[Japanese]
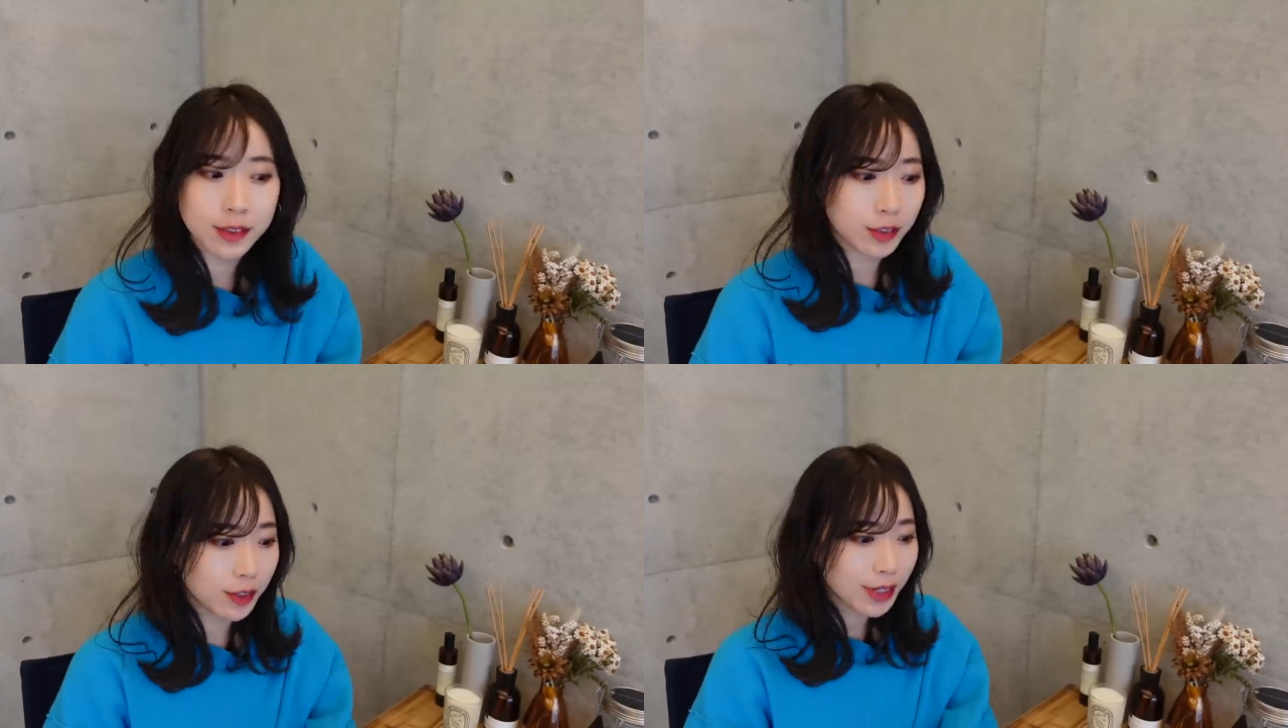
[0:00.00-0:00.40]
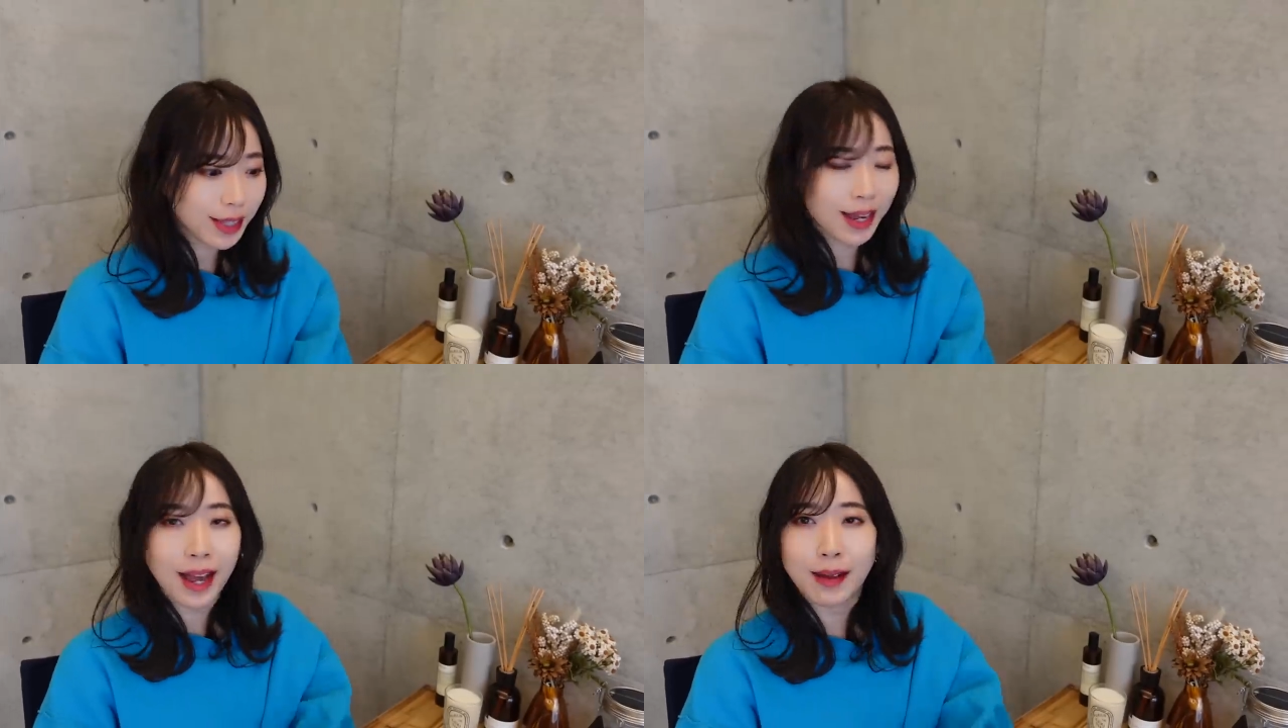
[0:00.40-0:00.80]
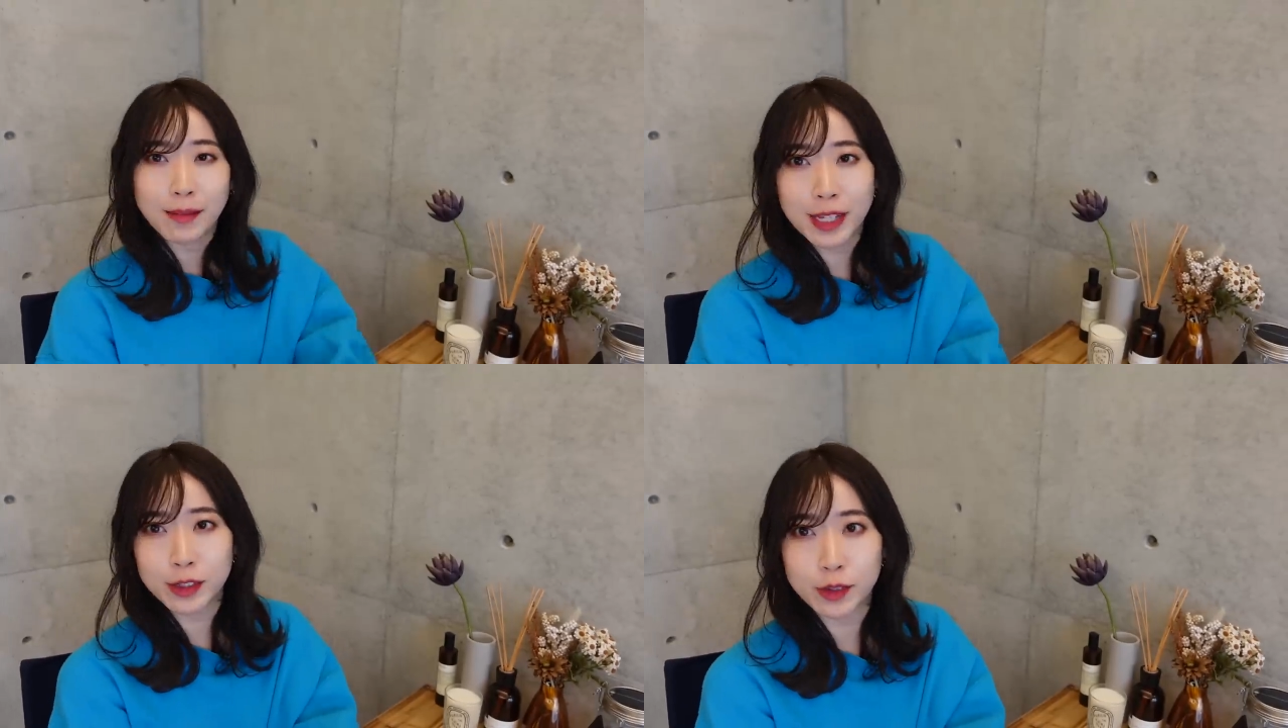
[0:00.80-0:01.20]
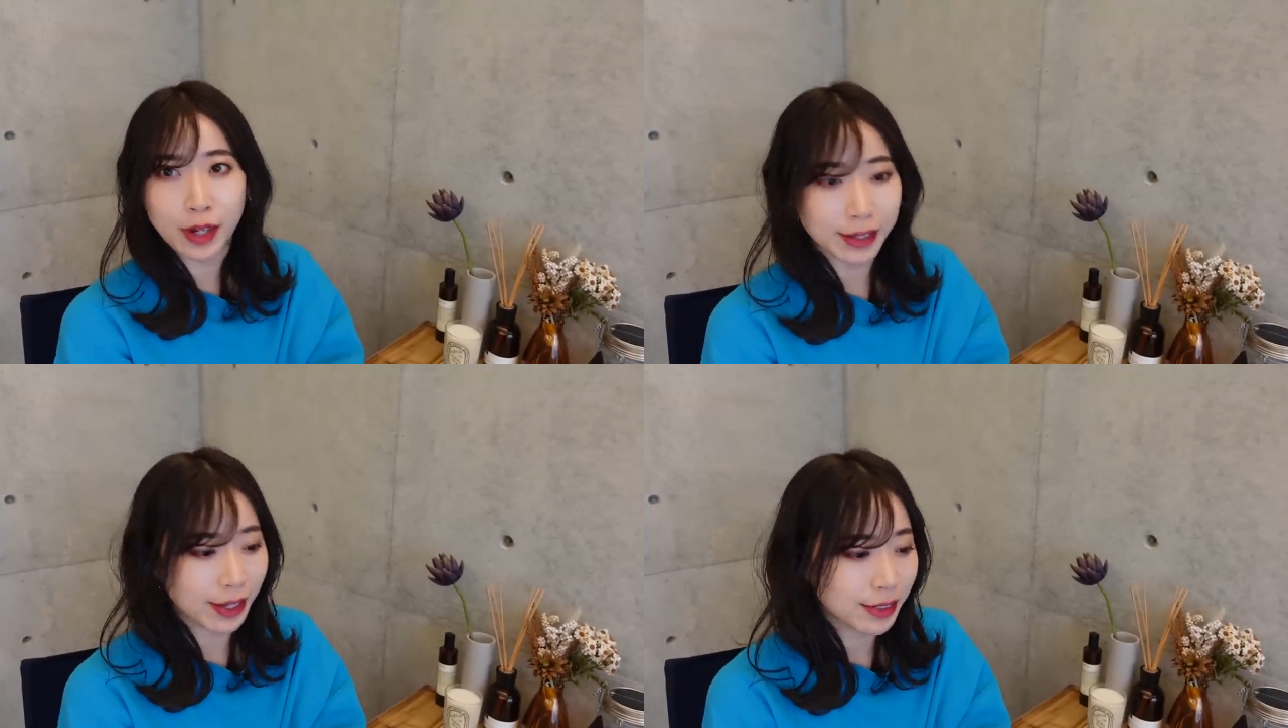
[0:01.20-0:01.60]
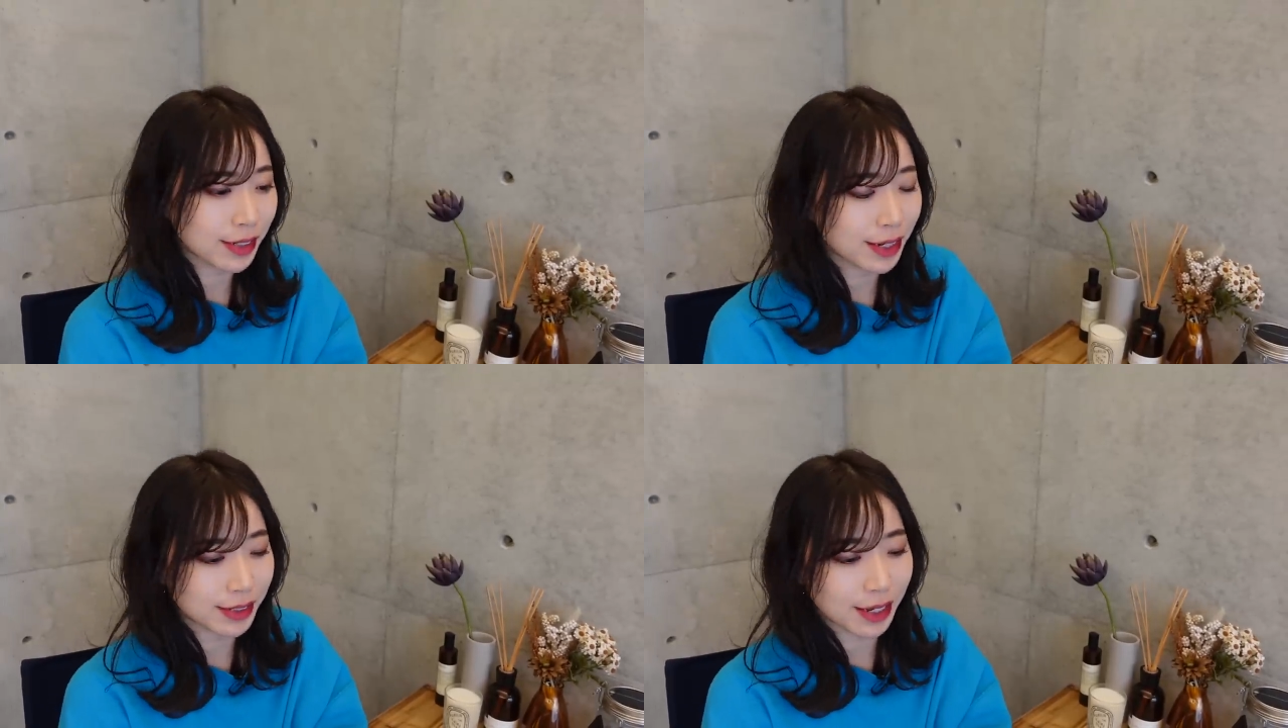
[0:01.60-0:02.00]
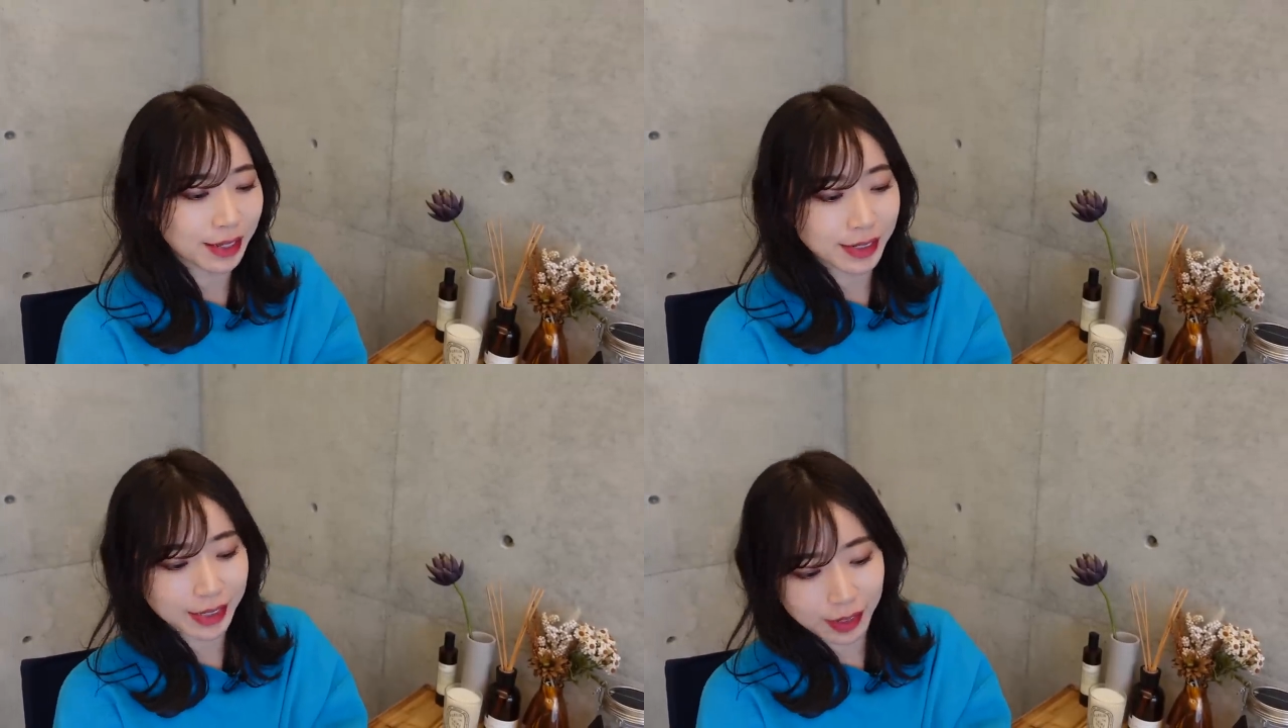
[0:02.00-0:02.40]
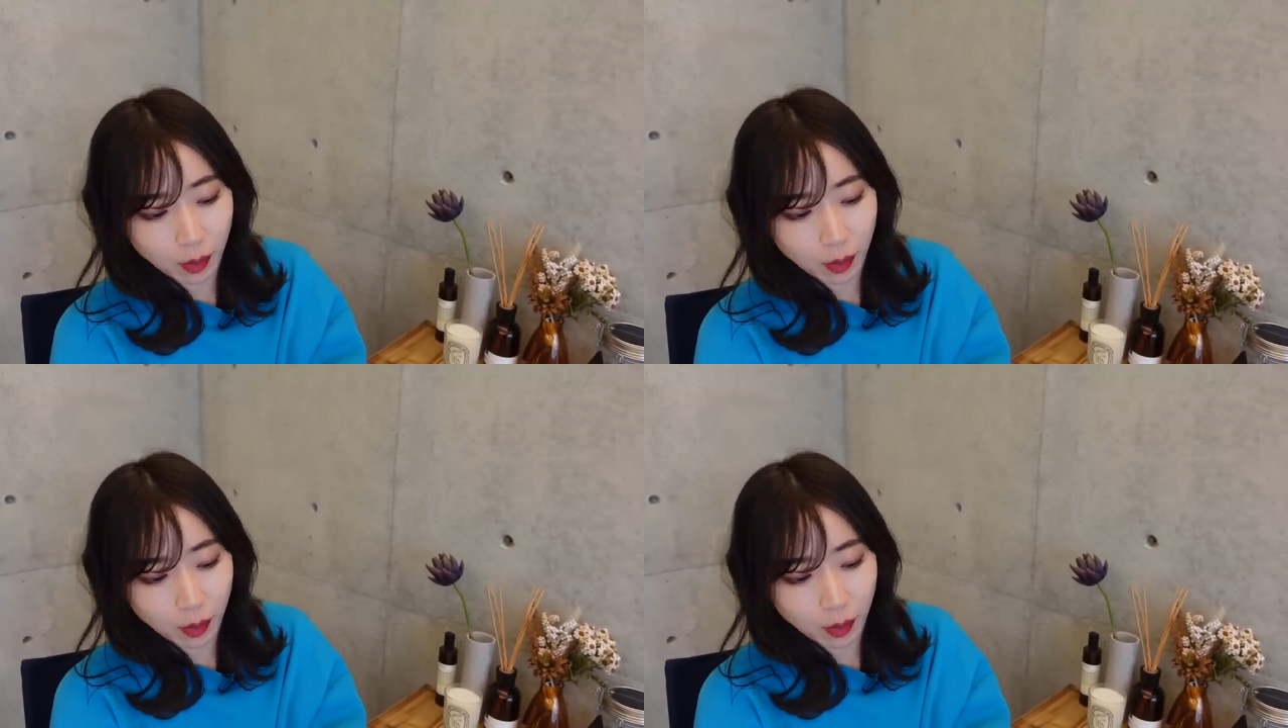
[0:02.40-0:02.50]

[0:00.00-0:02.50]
続いてがまたちょっと家電シリーズなんですけ